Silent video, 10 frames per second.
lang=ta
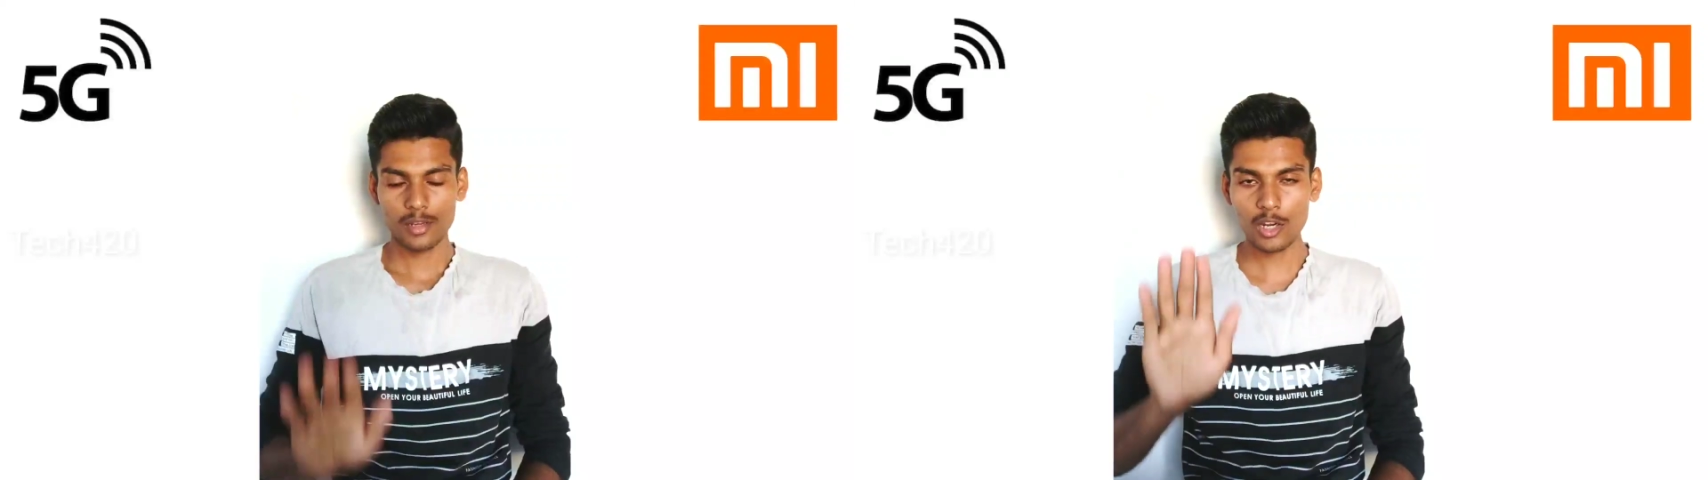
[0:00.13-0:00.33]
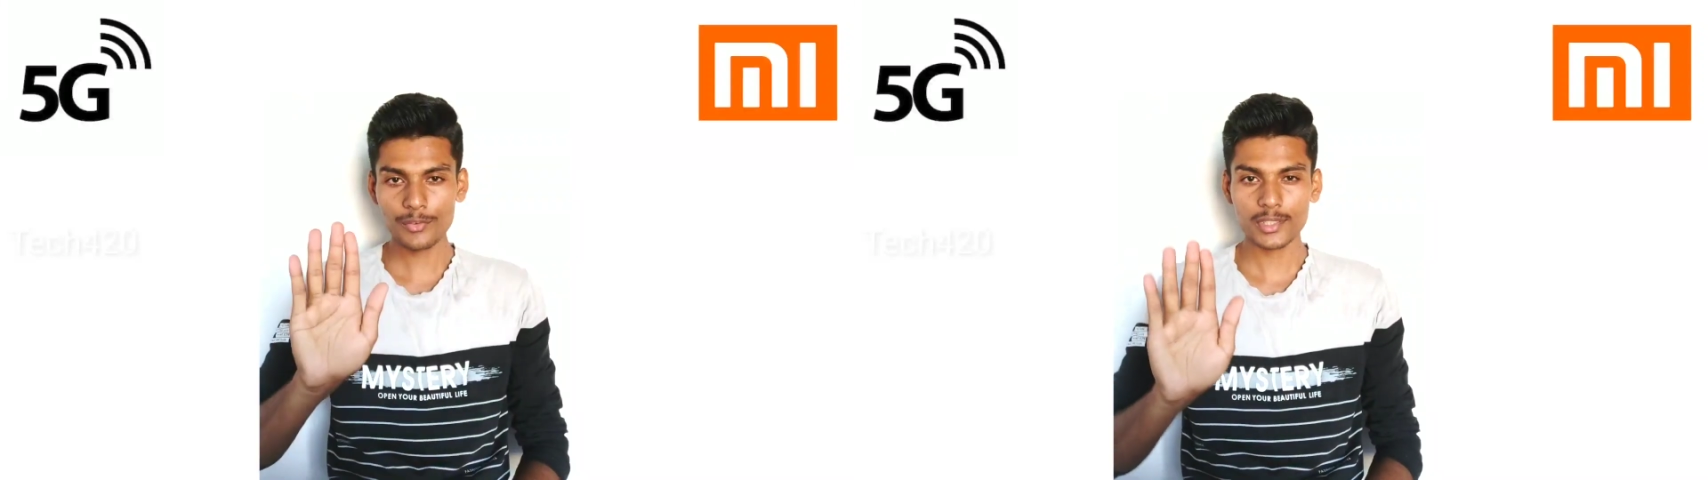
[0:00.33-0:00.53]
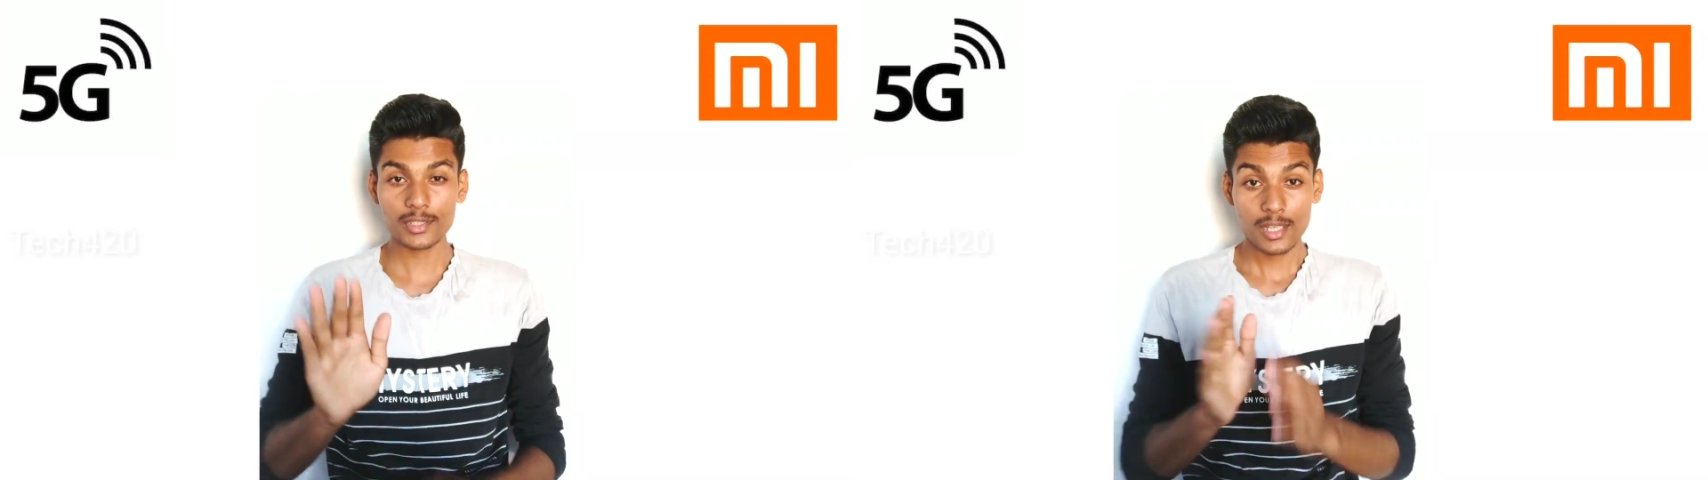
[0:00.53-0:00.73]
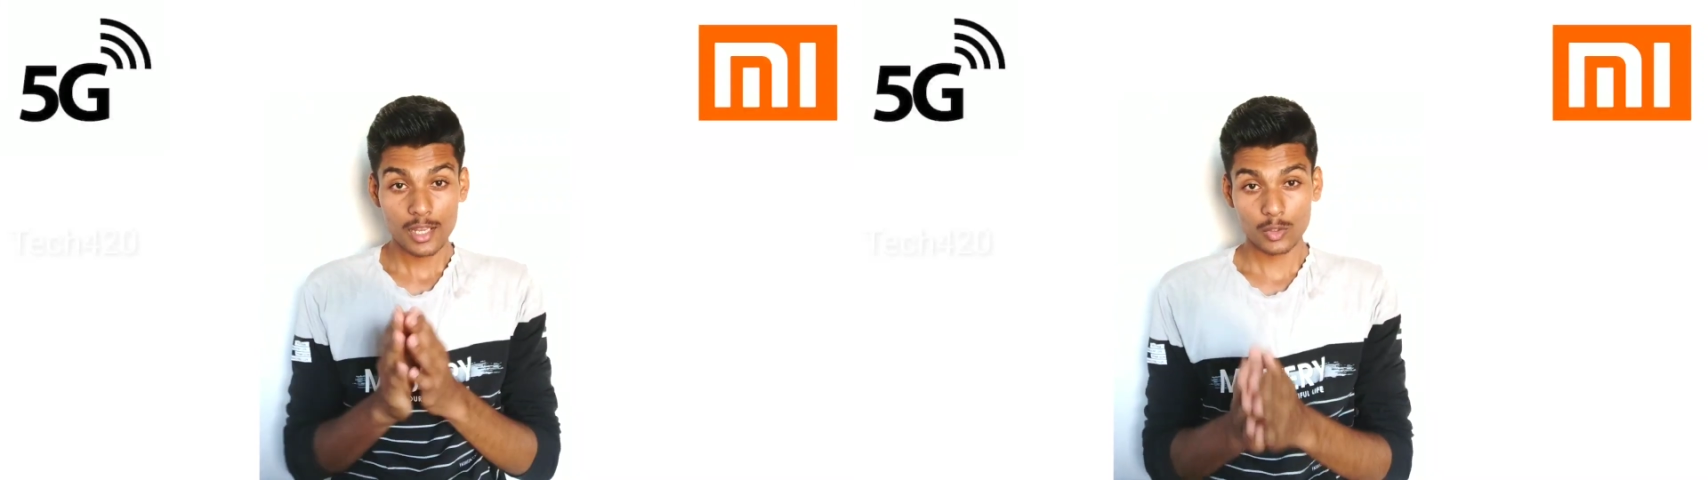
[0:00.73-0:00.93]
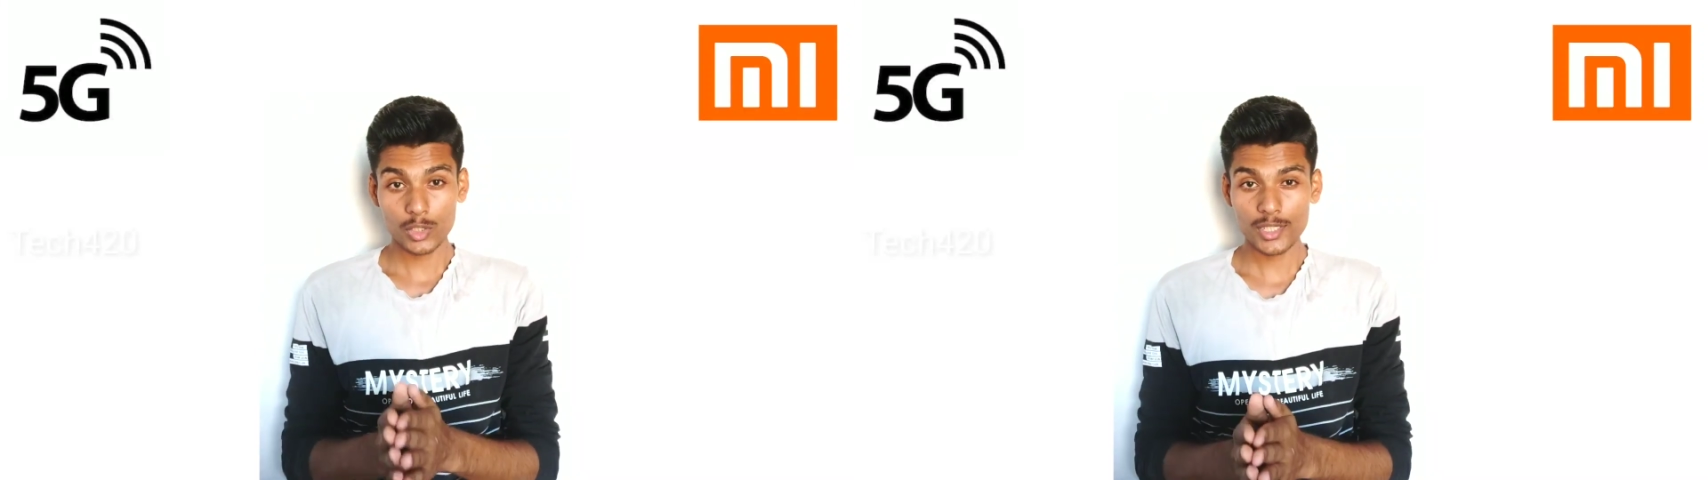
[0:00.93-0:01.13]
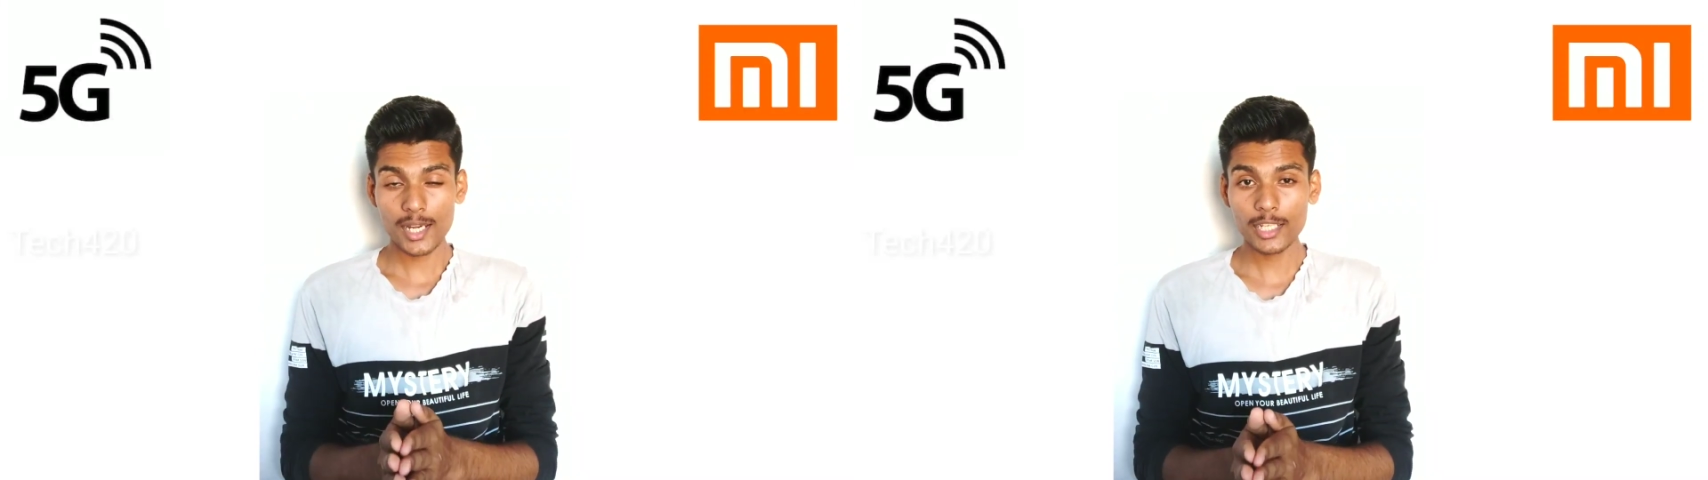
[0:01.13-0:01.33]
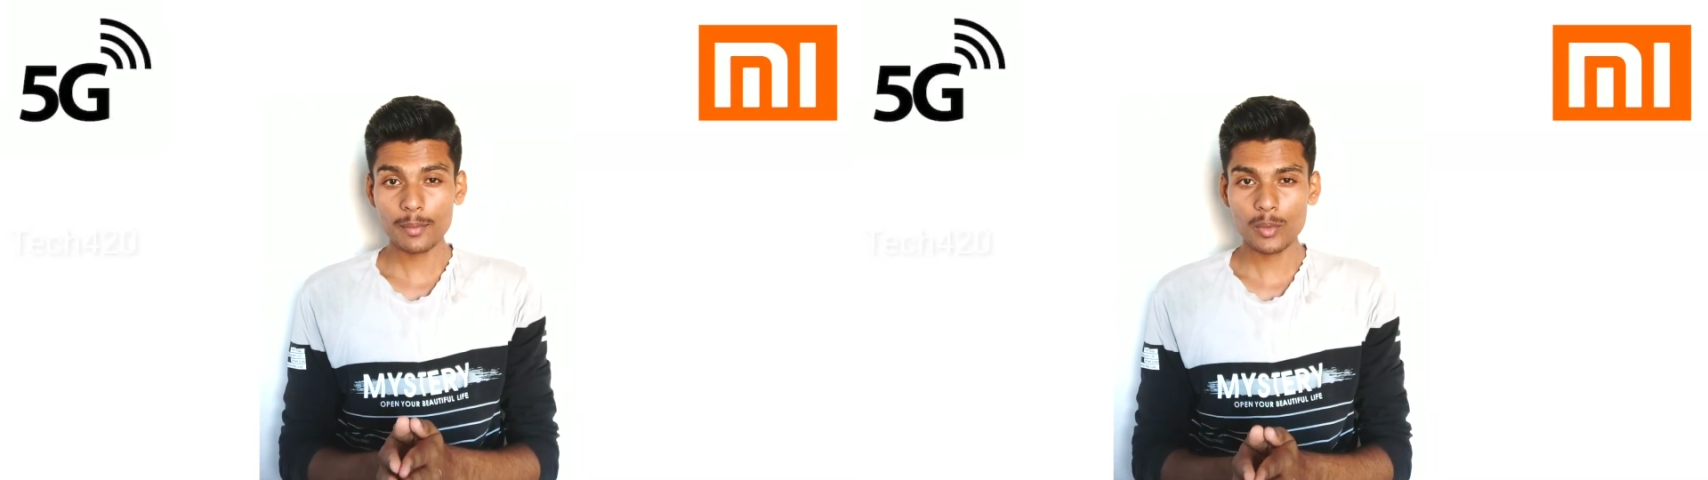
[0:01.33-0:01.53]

ஹலோ ஃப்ரெண்ட்ஸ் கொஞ்ச நாளைக்கு